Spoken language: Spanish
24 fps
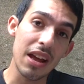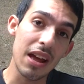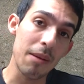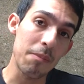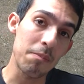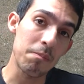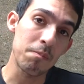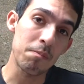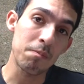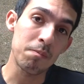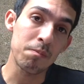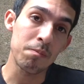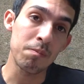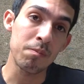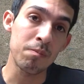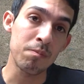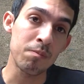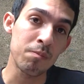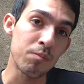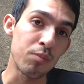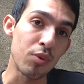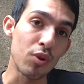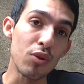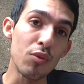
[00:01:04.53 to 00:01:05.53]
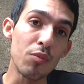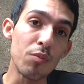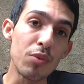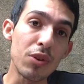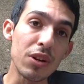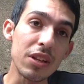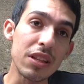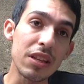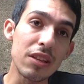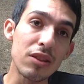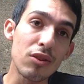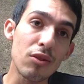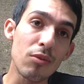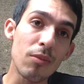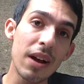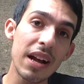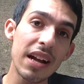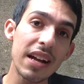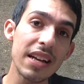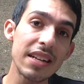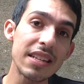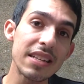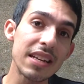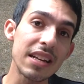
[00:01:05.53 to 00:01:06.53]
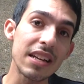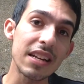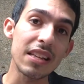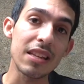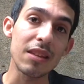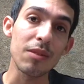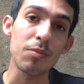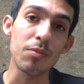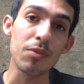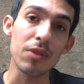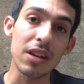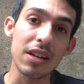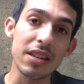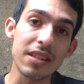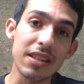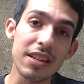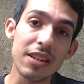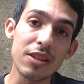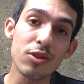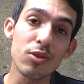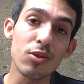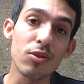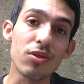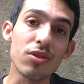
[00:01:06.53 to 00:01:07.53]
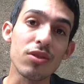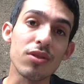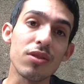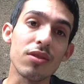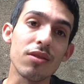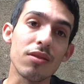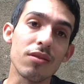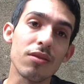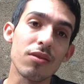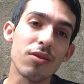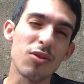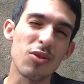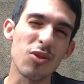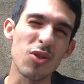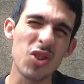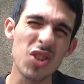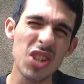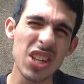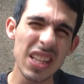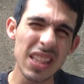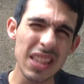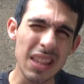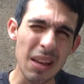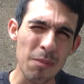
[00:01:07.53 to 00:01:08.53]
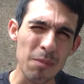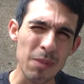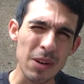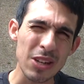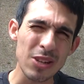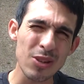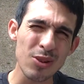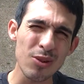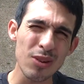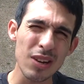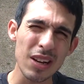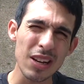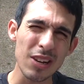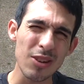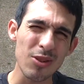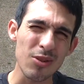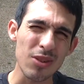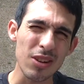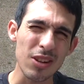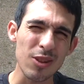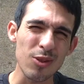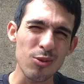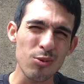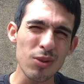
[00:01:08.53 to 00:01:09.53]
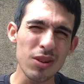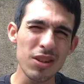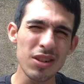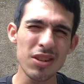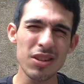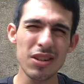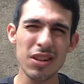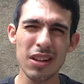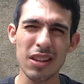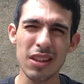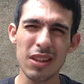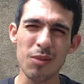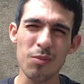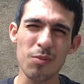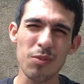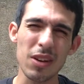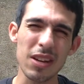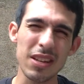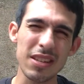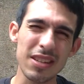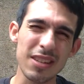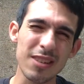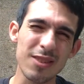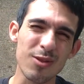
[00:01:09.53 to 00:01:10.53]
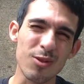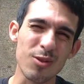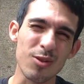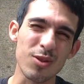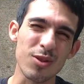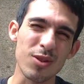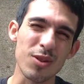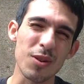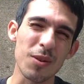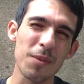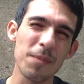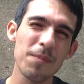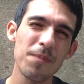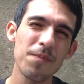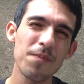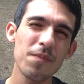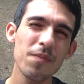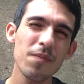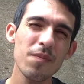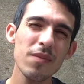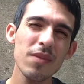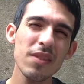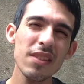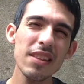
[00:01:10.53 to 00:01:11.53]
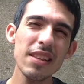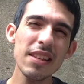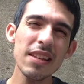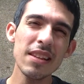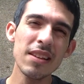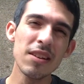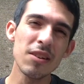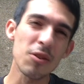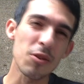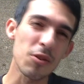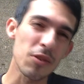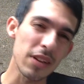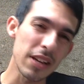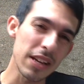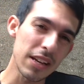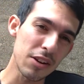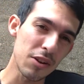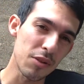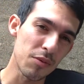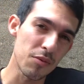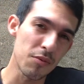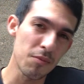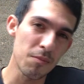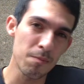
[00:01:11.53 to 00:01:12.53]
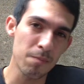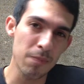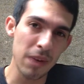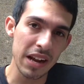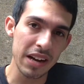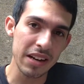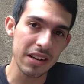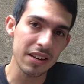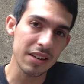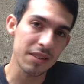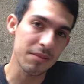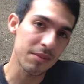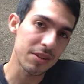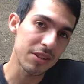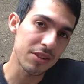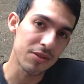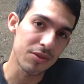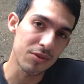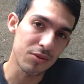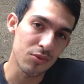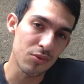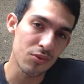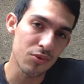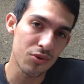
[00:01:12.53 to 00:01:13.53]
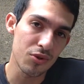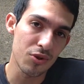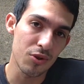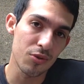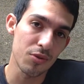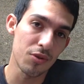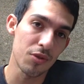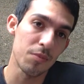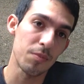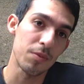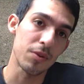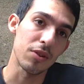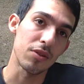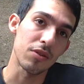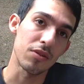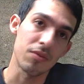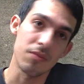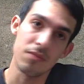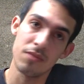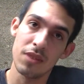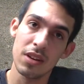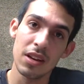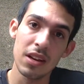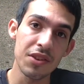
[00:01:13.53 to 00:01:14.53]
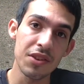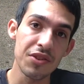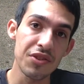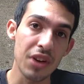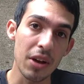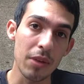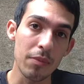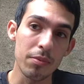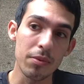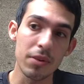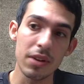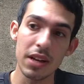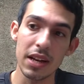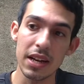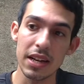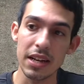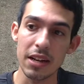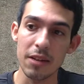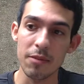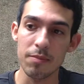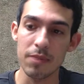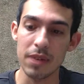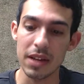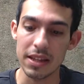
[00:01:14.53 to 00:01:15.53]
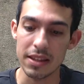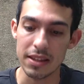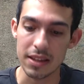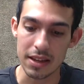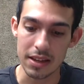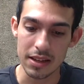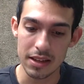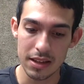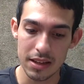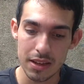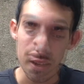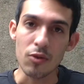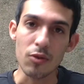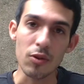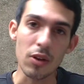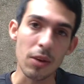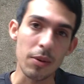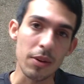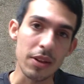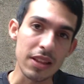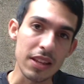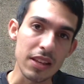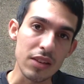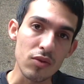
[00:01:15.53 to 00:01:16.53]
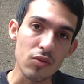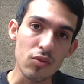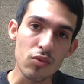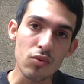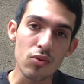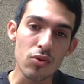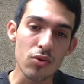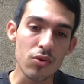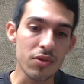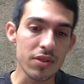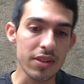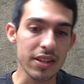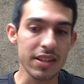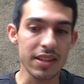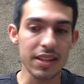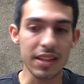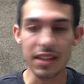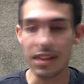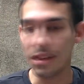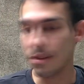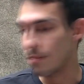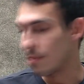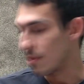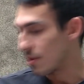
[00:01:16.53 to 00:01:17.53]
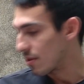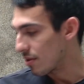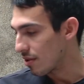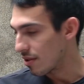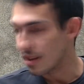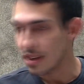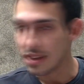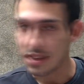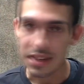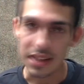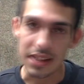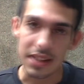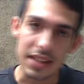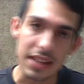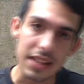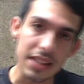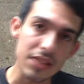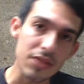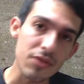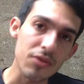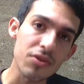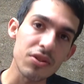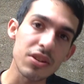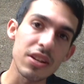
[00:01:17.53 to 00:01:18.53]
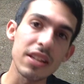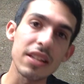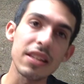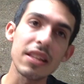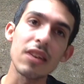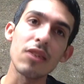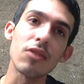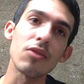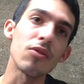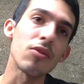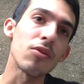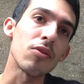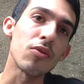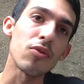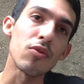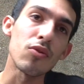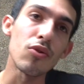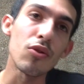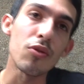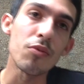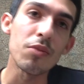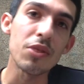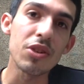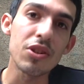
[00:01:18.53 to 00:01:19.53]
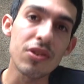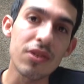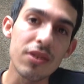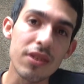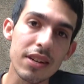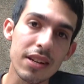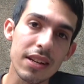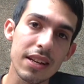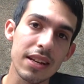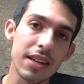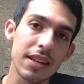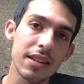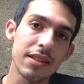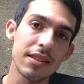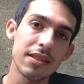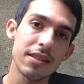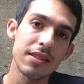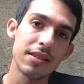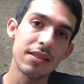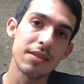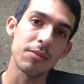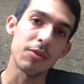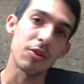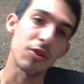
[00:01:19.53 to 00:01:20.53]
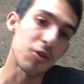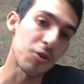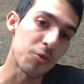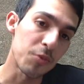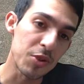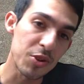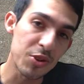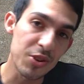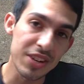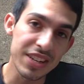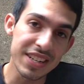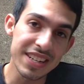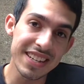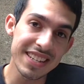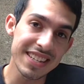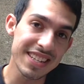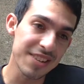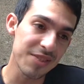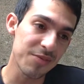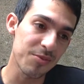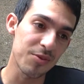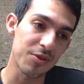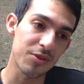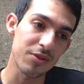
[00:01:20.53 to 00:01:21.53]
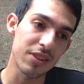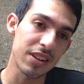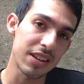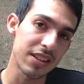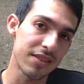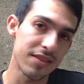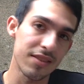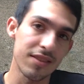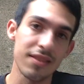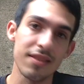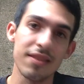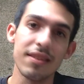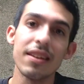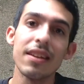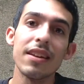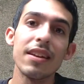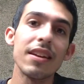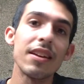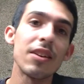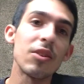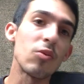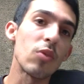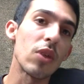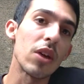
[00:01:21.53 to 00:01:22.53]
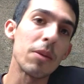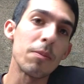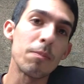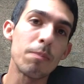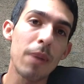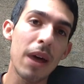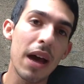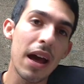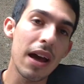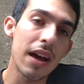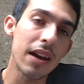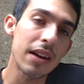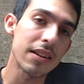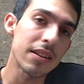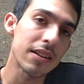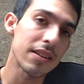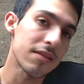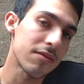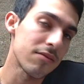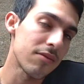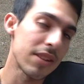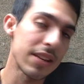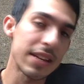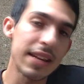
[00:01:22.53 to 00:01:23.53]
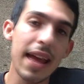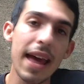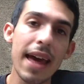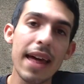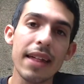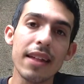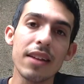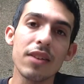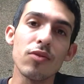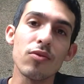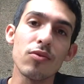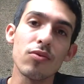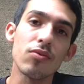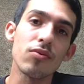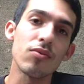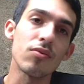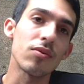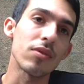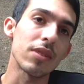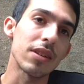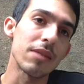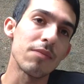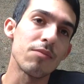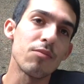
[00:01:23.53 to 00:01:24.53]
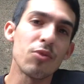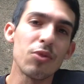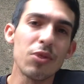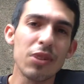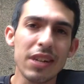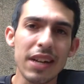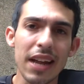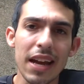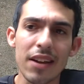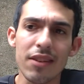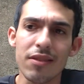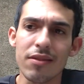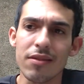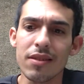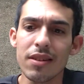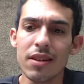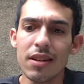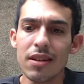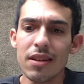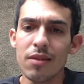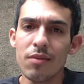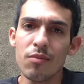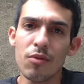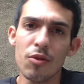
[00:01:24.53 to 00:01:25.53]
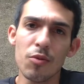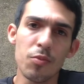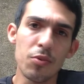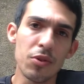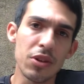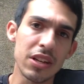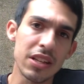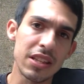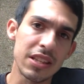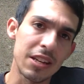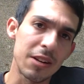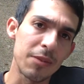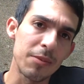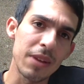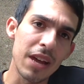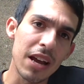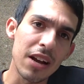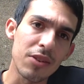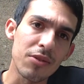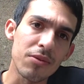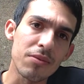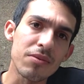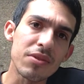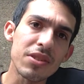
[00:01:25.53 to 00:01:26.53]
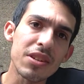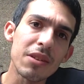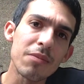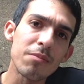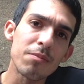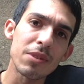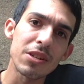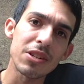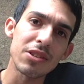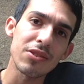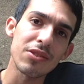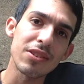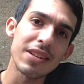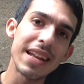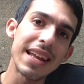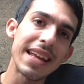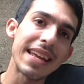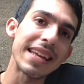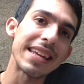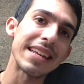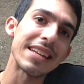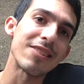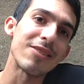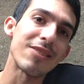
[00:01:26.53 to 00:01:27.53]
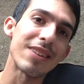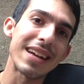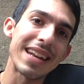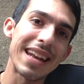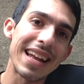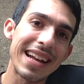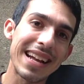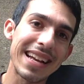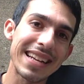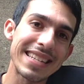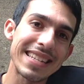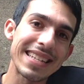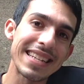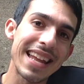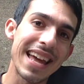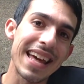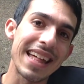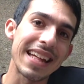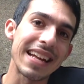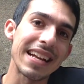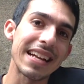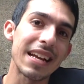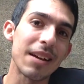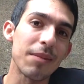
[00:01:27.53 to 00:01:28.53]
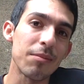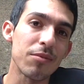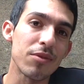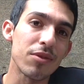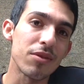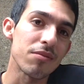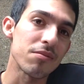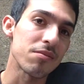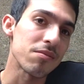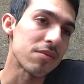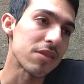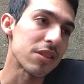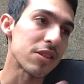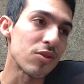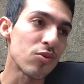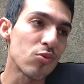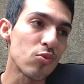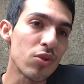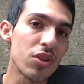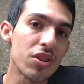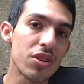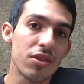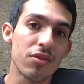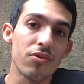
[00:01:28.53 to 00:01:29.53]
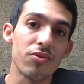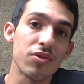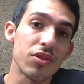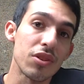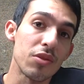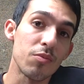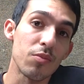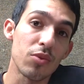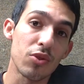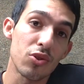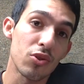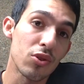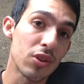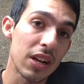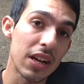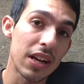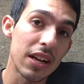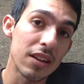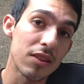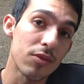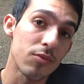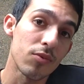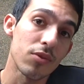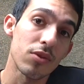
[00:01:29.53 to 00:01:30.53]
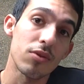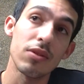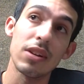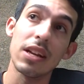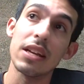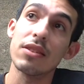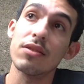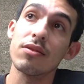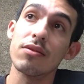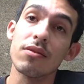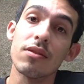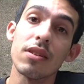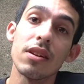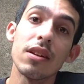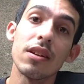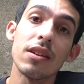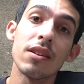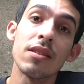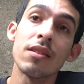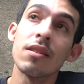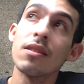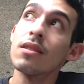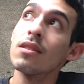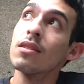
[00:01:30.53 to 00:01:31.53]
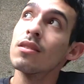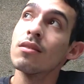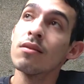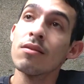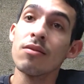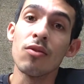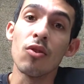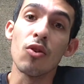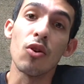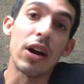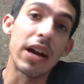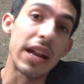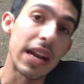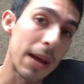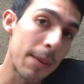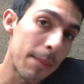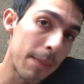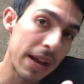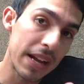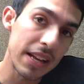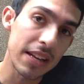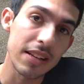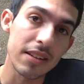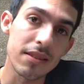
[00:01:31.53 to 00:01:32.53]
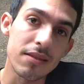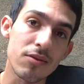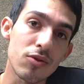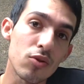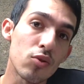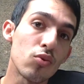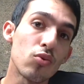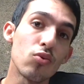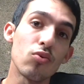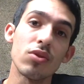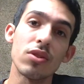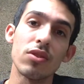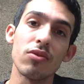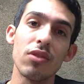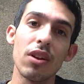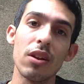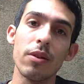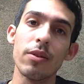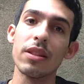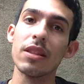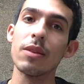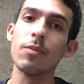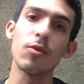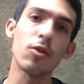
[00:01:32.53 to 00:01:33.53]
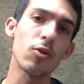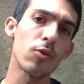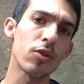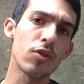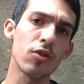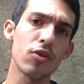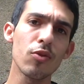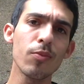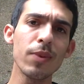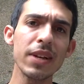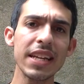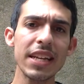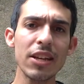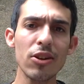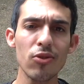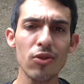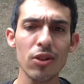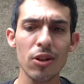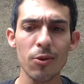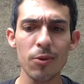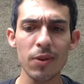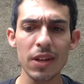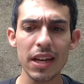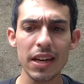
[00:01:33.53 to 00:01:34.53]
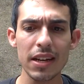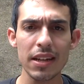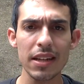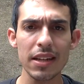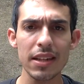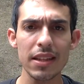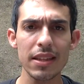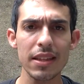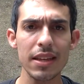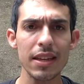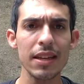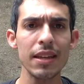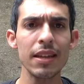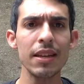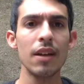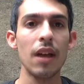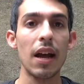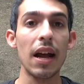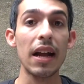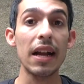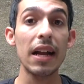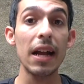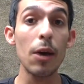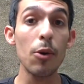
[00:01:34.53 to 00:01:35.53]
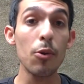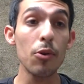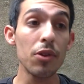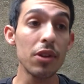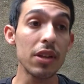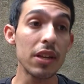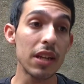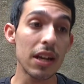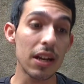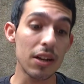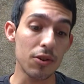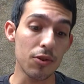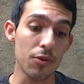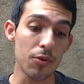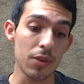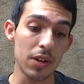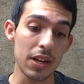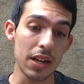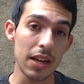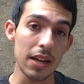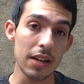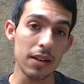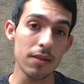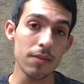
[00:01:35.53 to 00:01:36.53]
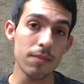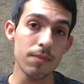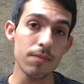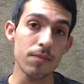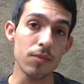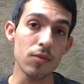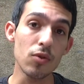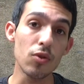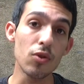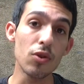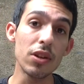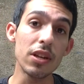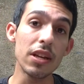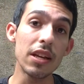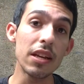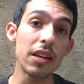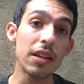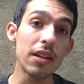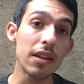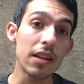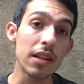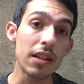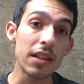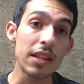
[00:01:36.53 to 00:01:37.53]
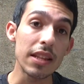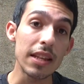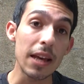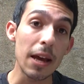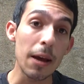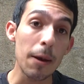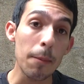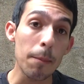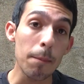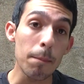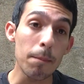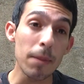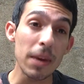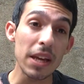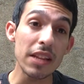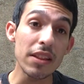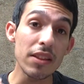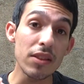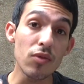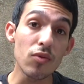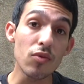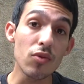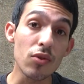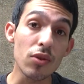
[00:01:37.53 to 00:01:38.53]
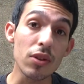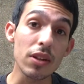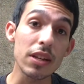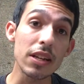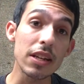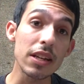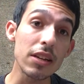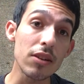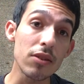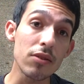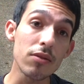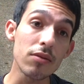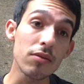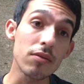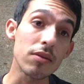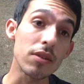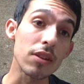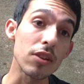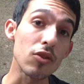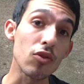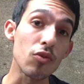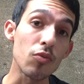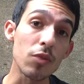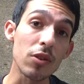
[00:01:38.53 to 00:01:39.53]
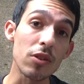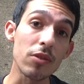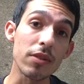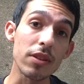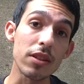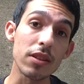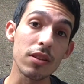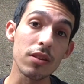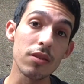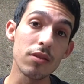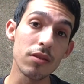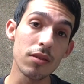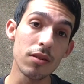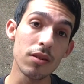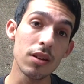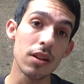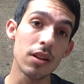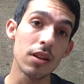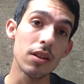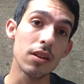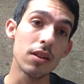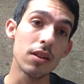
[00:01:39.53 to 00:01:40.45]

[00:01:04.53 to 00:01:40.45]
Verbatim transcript: ya por un poquitito más casi que te puede hacer socio. Con 80 personas creo que en Twitch ya te puede hacer socio. Es como un partner medio trucho, obvio, pero ya puedes ganar plata. Obviamente en YouTube con 60 personas, 70, 80 o 2 millones, bueno, 2 millones ya sería un montonazo no hay partner, no hay nada en YouTube, es muy raro. Vos podés tremear con 100 personas y no ganás casi nada. En cambio, en Twitch con 100 personas ganás un montonazo. O ganás más que en YouTube seguramente. Pero bueno, no me quiero desviar, gente. Acabo de ir a cobrar. Hoy es el día 21 de enero de 2022.